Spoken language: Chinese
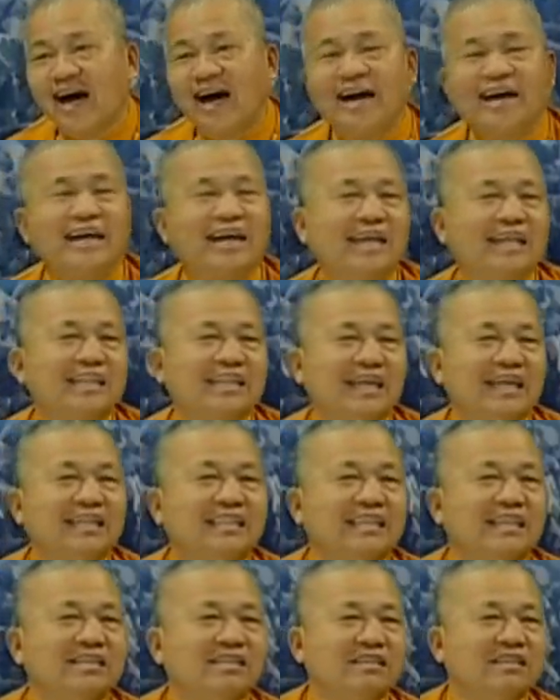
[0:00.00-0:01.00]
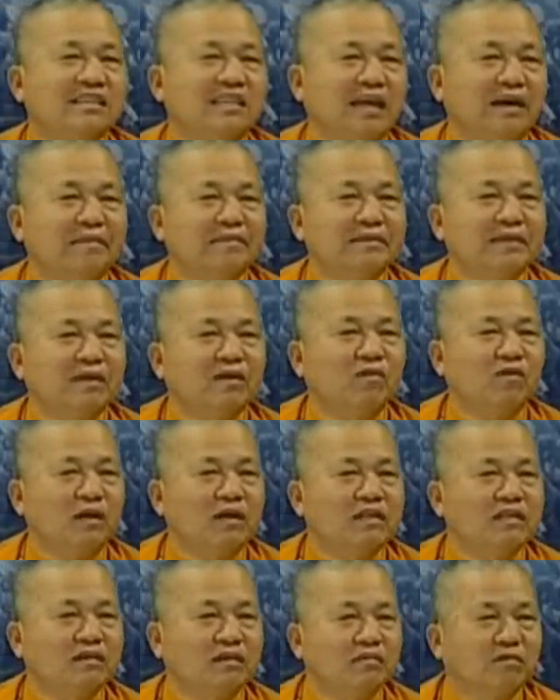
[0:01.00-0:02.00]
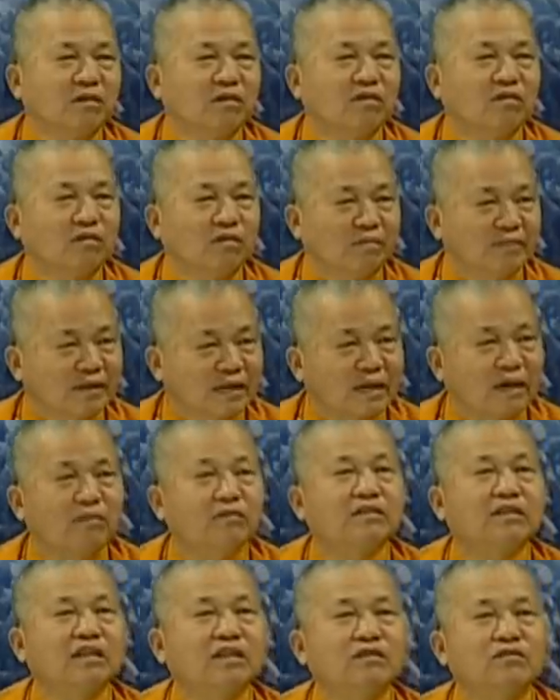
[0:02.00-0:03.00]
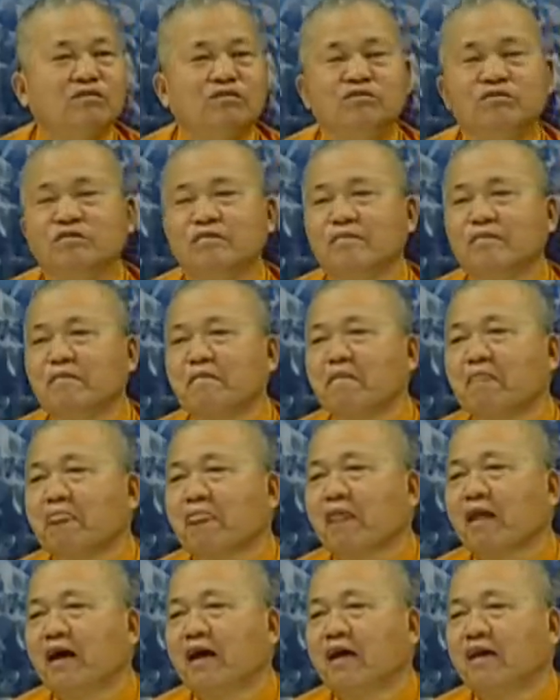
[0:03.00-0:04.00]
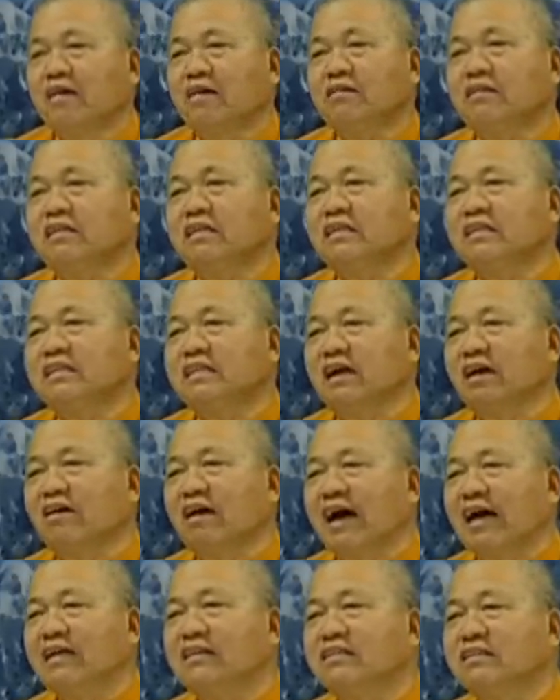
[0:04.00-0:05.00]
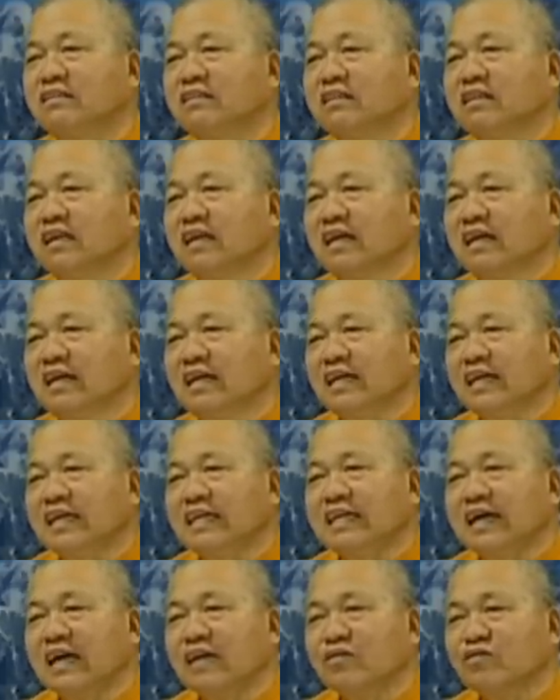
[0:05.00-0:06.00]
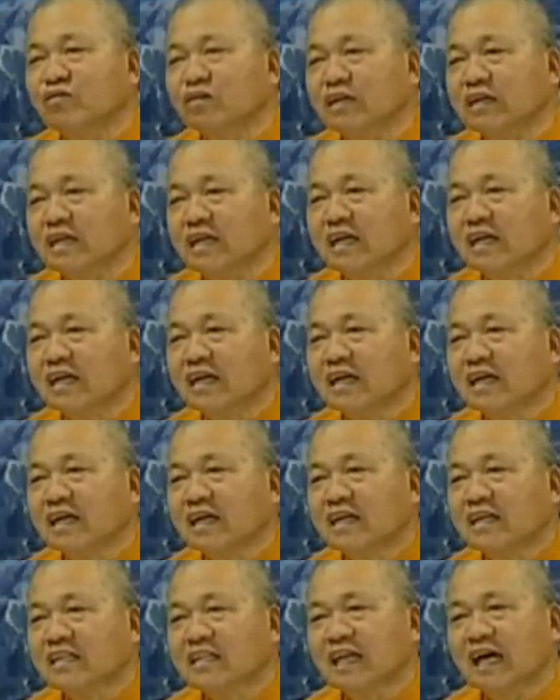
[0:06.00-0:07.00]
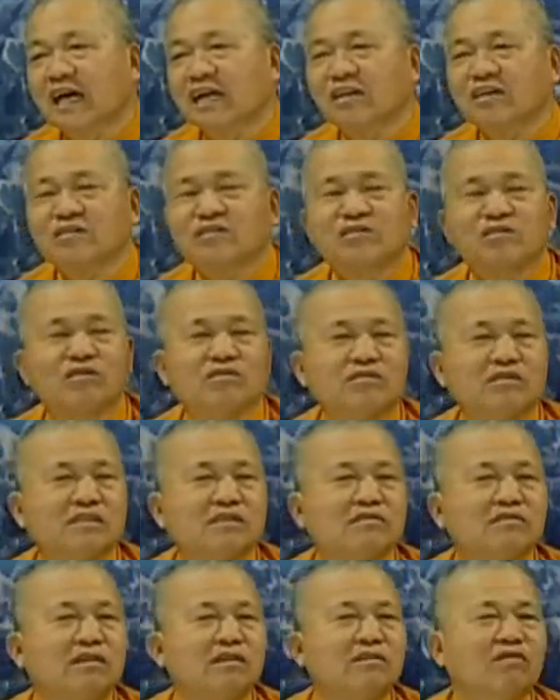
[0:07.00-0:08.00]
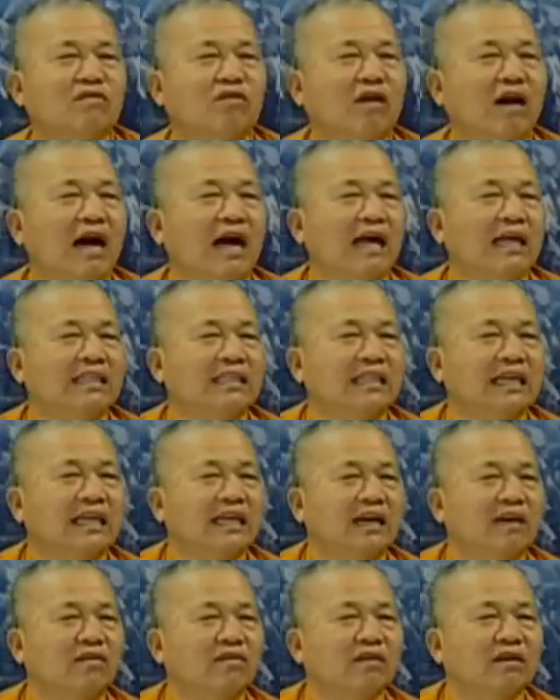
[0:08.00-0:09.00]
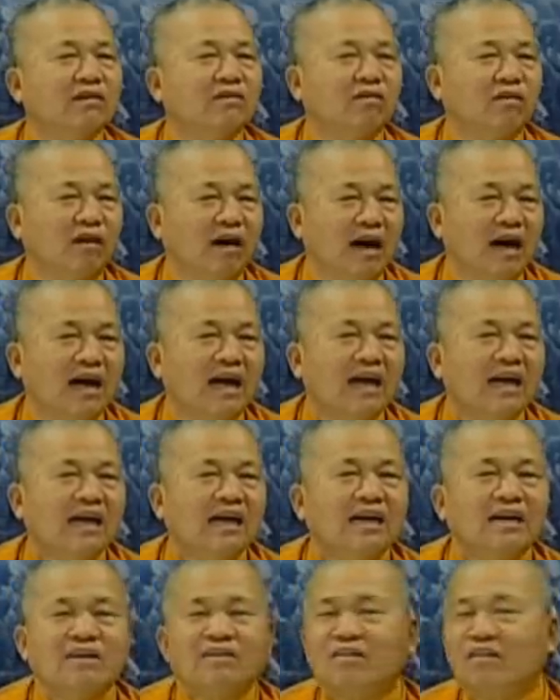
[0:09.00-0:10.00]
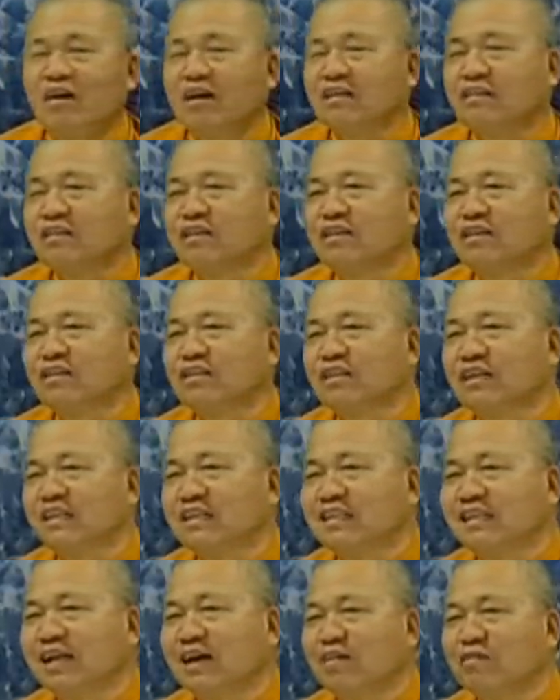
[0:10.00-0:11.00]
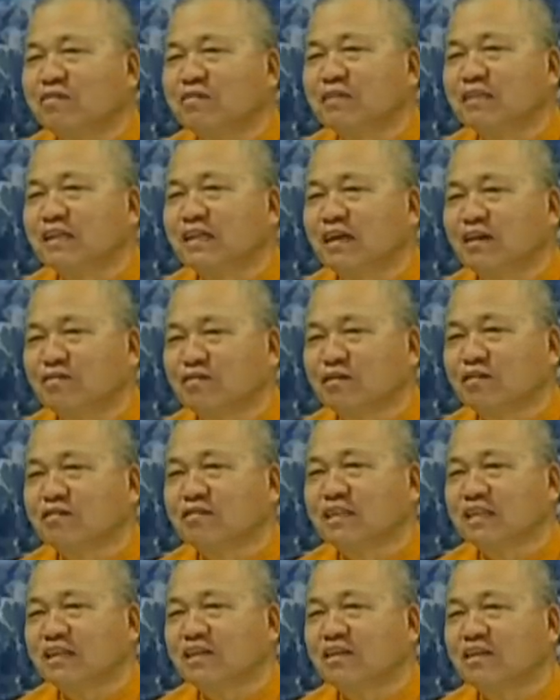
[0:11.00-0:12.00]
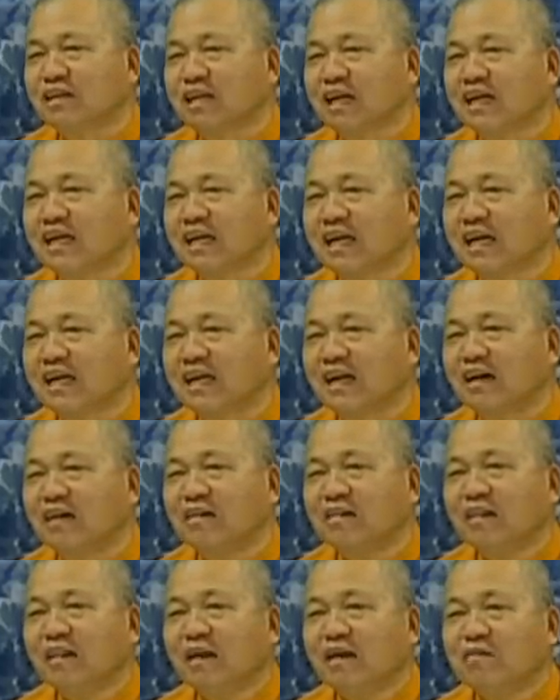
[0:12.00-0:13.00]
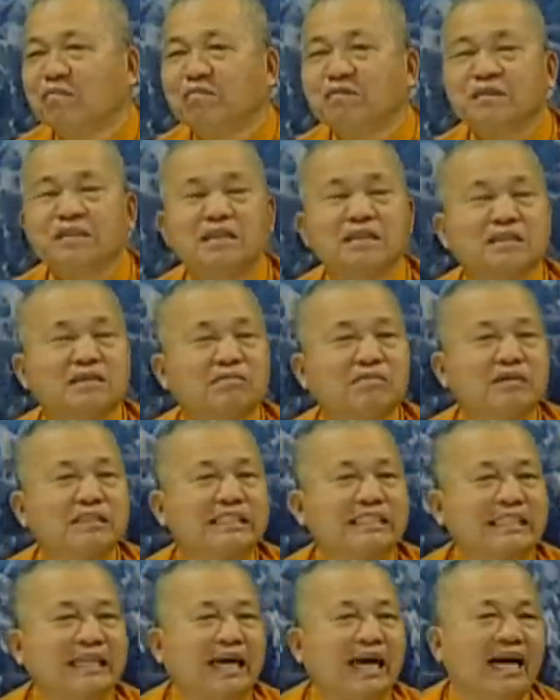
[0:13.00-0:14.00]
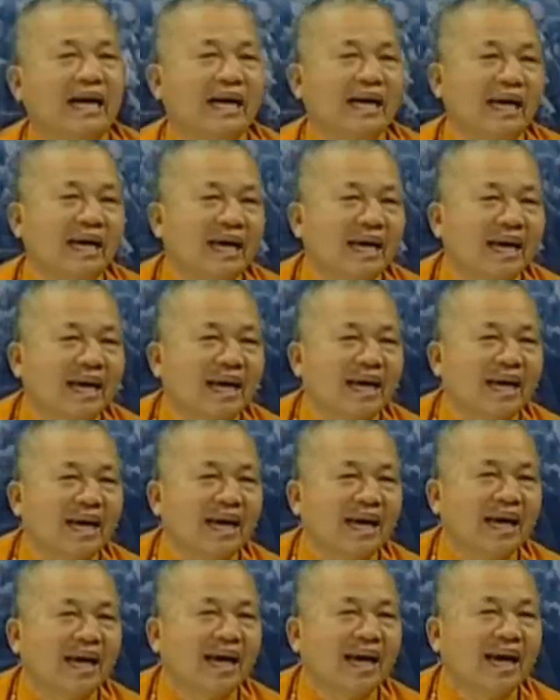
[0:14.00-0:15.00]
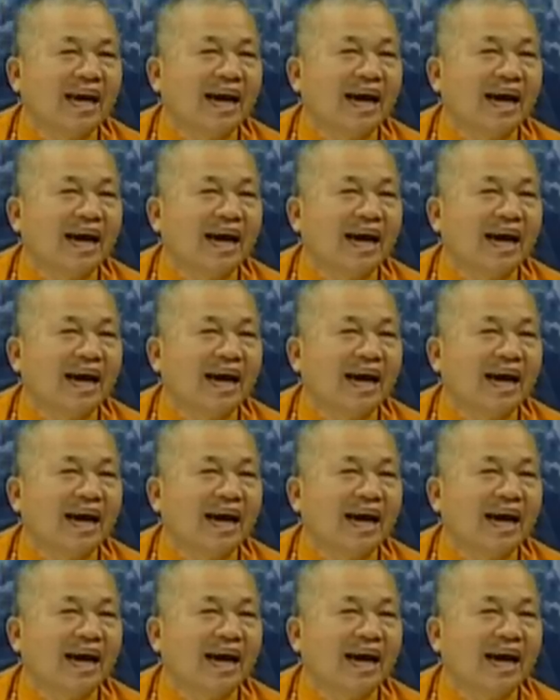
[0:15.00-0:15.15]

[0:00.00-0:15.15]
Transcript: 啊，那年轻人他们在玩什么，我们搞不清楚，尤其小孩子一两岁。他的手机会滑，电脑会滑，滑的那那让我们的老头子 LKK 的，不知道怎么讲哎，